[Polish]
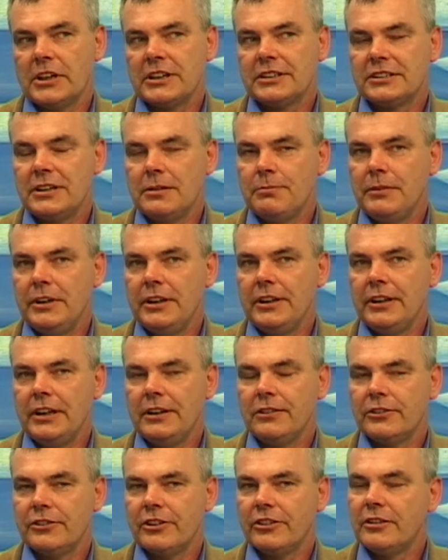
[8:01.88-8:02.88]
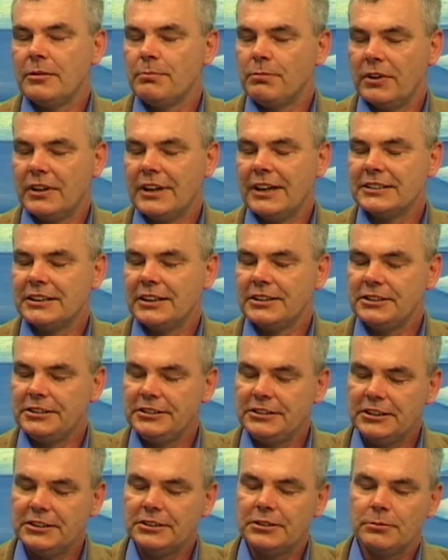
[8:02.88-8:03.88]
chcemy jednocześnie pokazać i
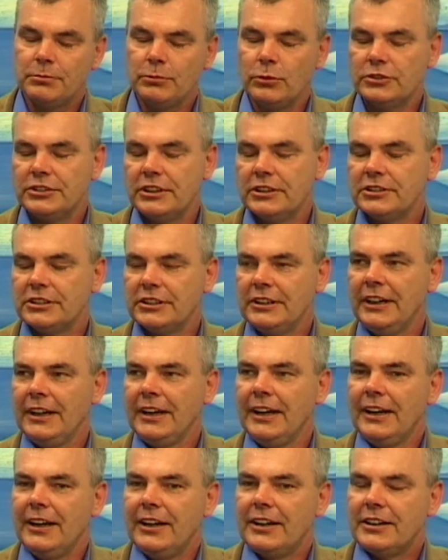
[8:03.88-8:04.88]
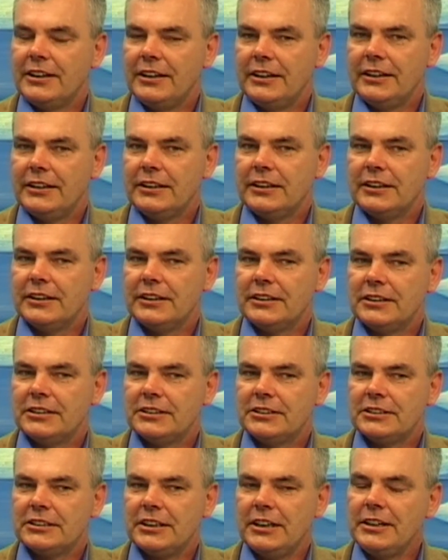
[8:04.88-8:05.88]
dzieciom, i młodzieży,
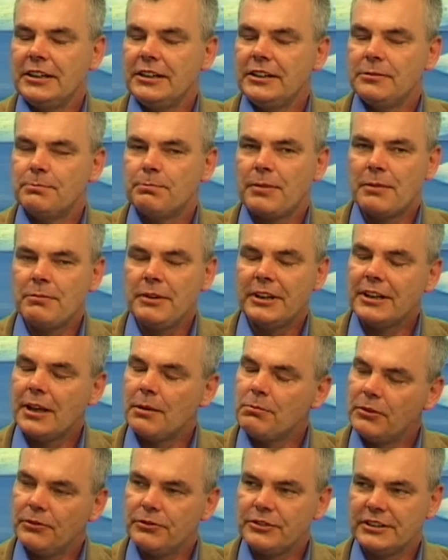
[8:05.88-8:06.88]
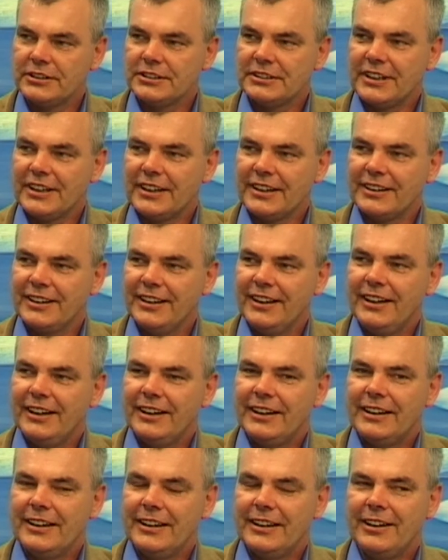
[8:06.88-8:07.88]
że pamiętamy o wszystkich.
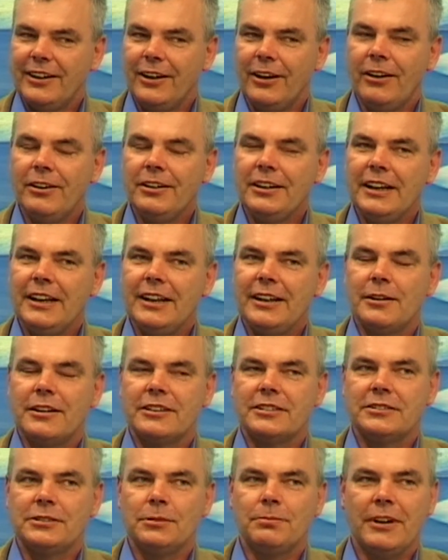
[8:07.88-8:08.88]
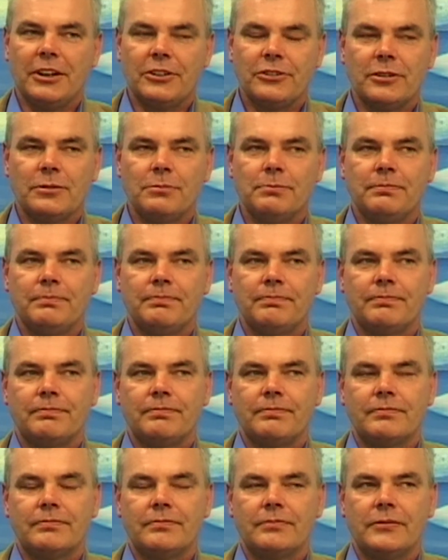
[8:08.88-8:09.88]
One zobaczą
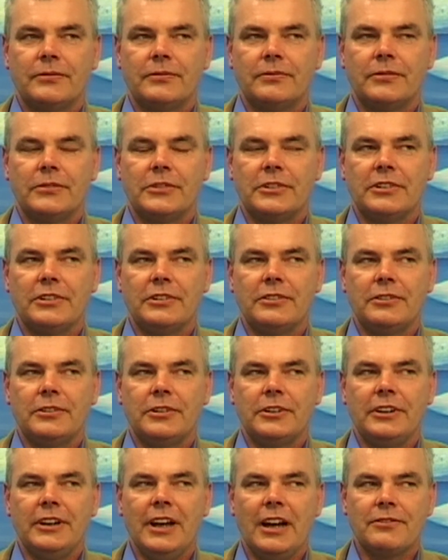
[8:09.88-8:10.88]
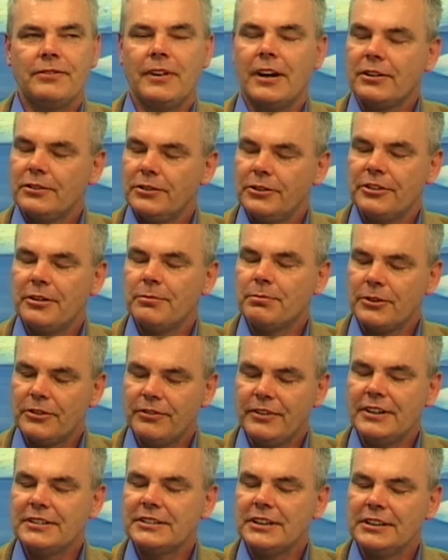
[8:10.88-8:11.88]
jak warto się
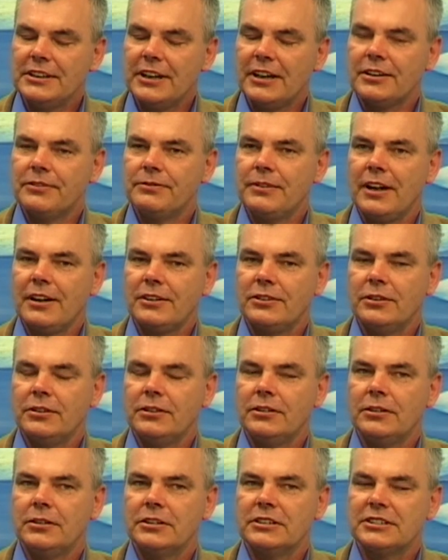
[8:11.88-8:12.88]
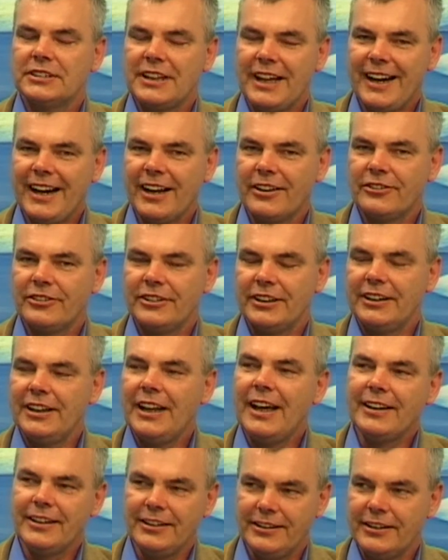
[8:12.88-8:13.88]
poświęcać, jak warto starać się
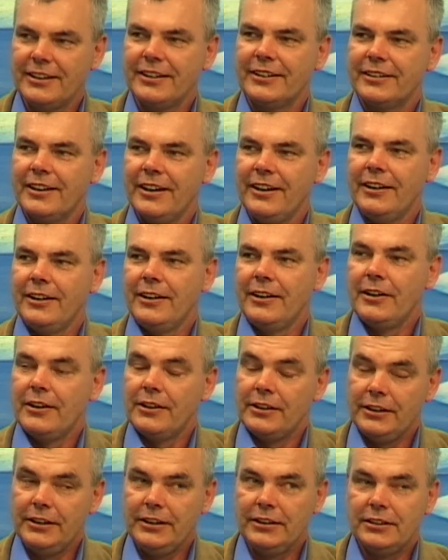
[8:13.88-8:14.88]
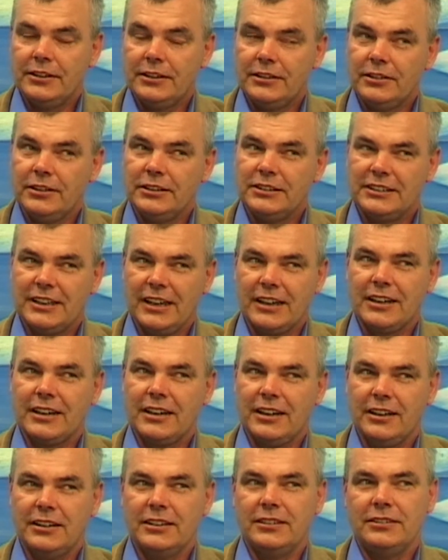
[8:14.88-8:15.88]
dla innych. I to jest
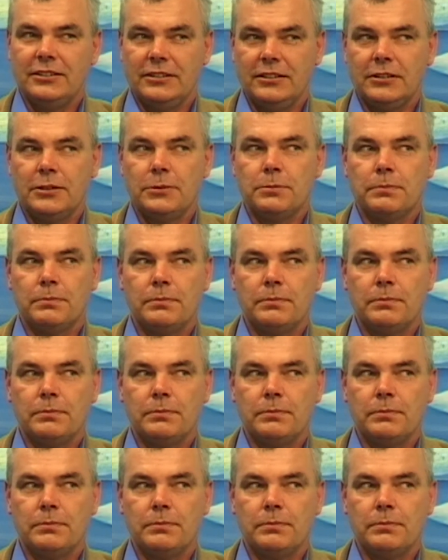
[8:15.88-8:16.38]
taka, no,